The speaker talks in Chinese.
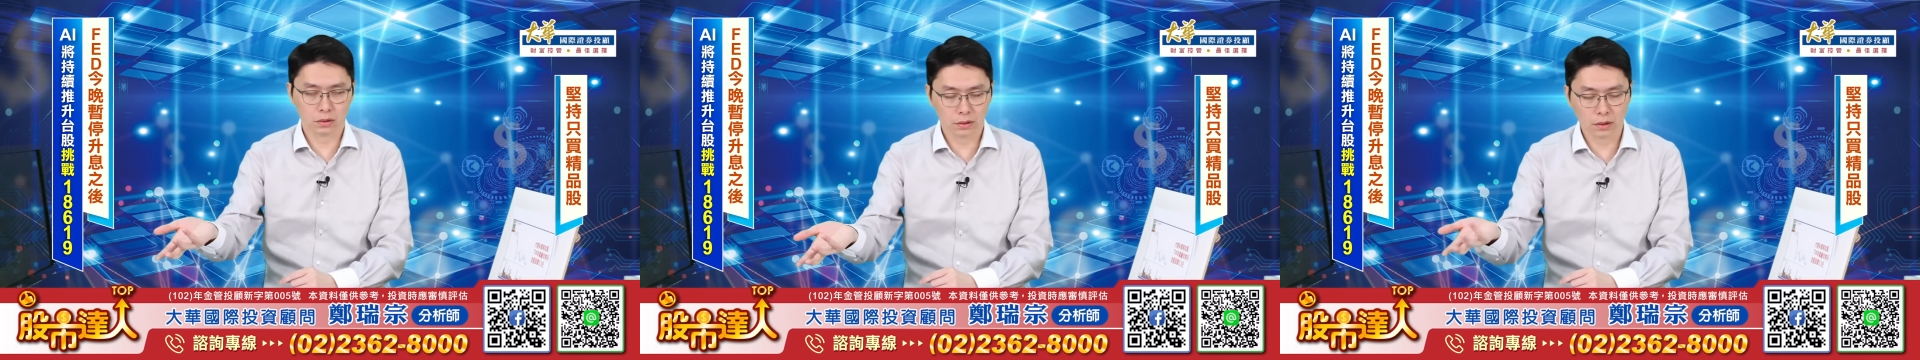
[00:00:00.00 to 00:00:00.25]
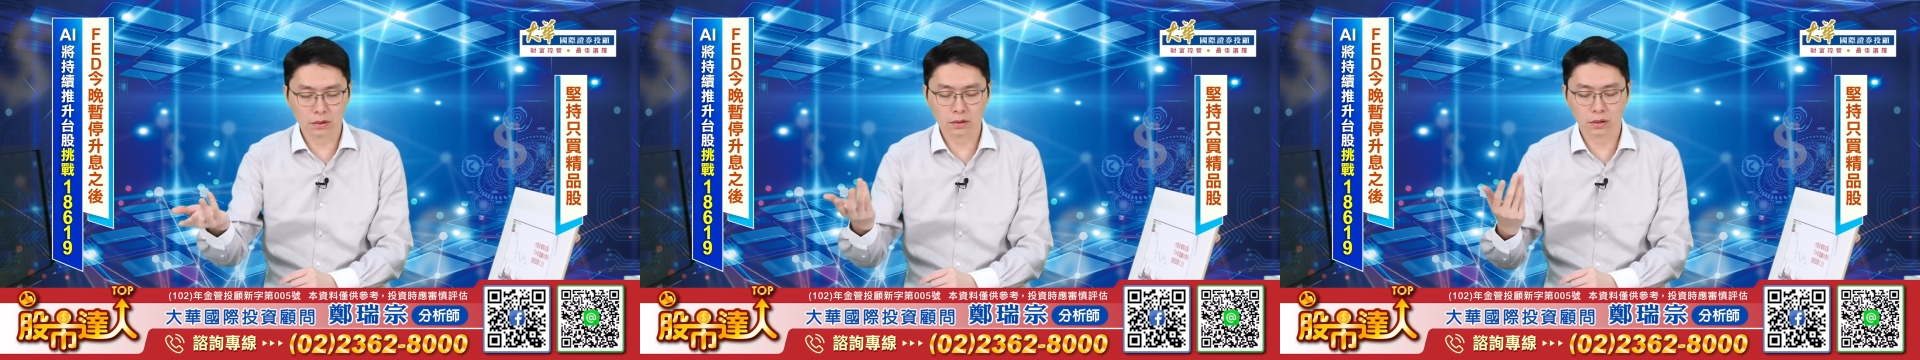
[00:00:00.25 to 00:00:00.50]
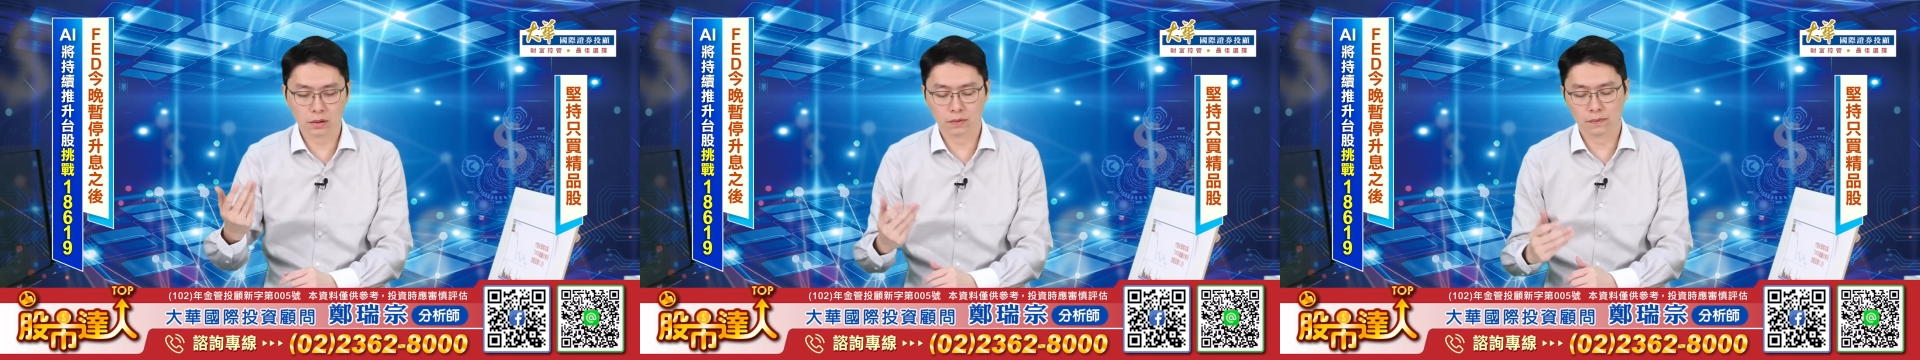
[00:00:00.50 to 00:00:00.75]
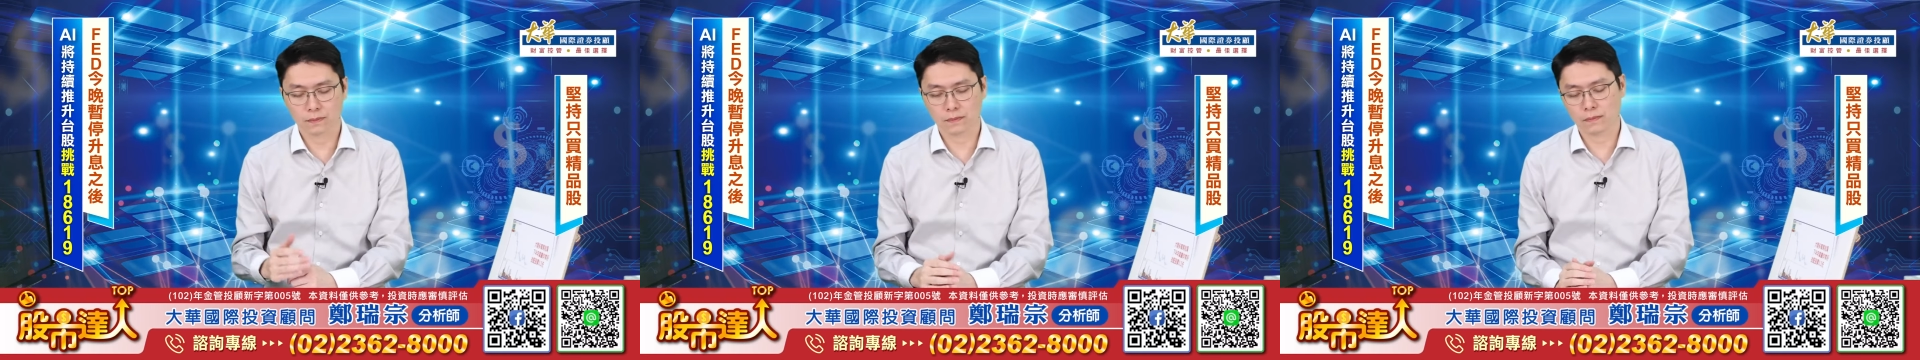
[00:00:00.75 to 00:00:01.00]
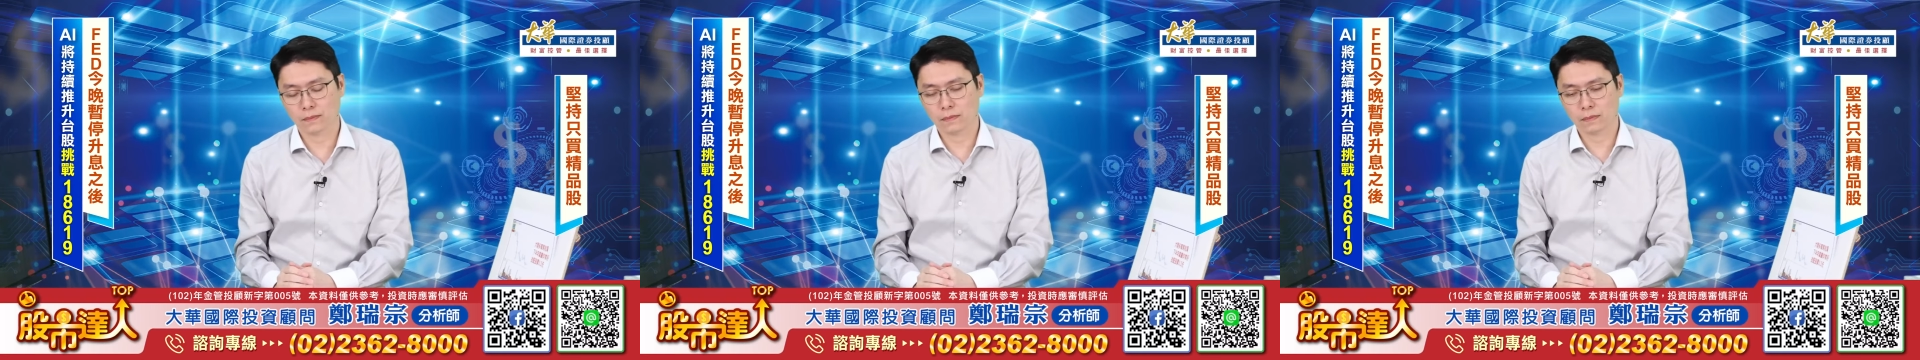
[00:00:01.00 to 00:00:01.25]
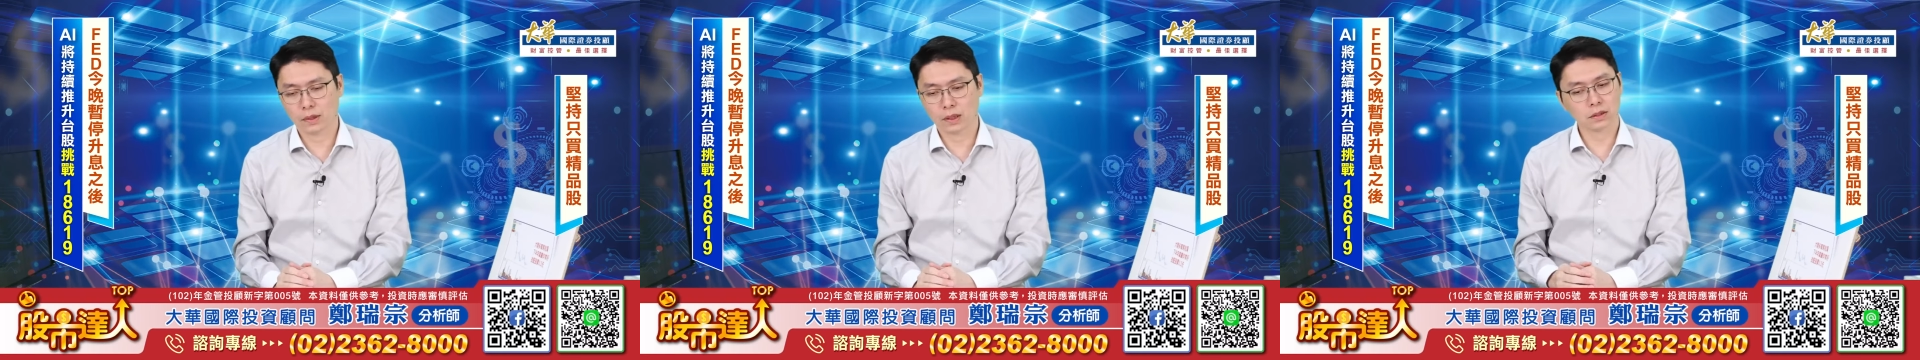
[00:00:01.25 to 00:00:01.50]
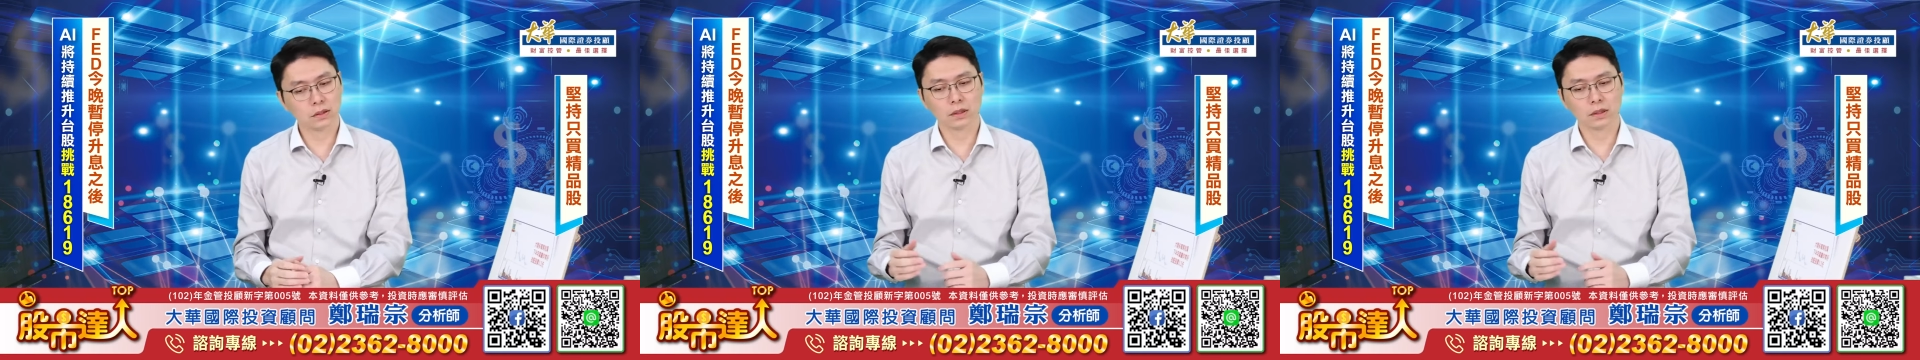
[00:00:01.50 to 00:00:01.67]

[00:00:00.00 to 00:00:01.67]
政策。市